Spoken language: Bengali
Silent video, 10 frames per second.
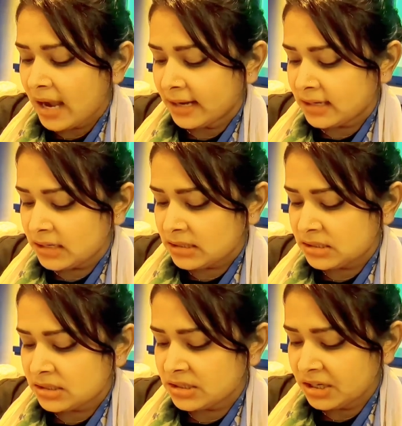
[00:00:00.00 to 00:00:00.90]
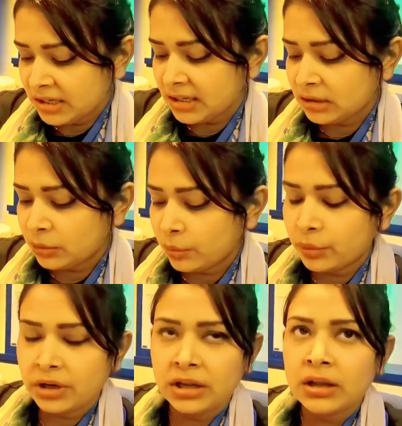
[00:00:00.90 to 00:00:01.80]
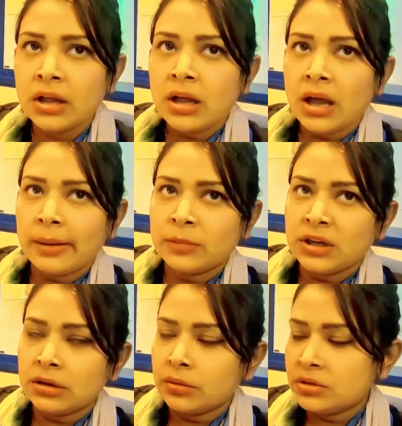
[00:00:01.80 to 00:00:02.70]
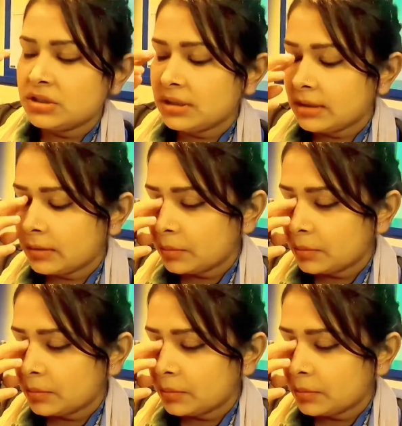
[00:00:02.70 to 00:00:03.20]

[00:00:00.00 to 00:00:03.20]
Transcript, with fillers: আঠাইশ রিঙ্গিত করে আপনারা হচ্ছে